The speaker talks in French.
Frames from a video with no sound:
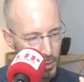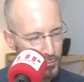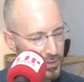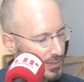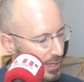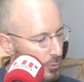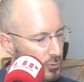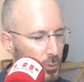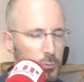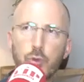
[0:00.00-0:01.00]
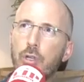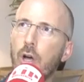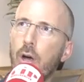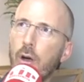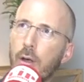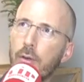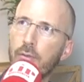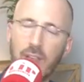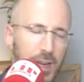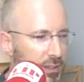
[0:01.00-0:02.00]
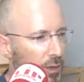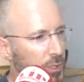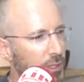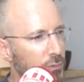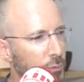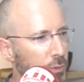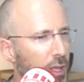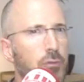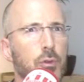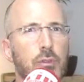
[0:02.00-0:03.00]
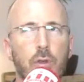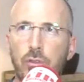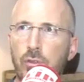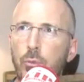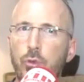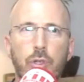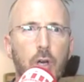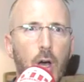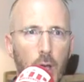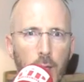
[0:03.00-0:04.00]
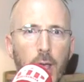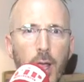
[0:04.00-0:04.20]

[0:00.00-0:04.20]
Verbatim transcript: En fait, il y a l'ensemble du corps, via les terminaisons nerveuses, l'ensemble du corps,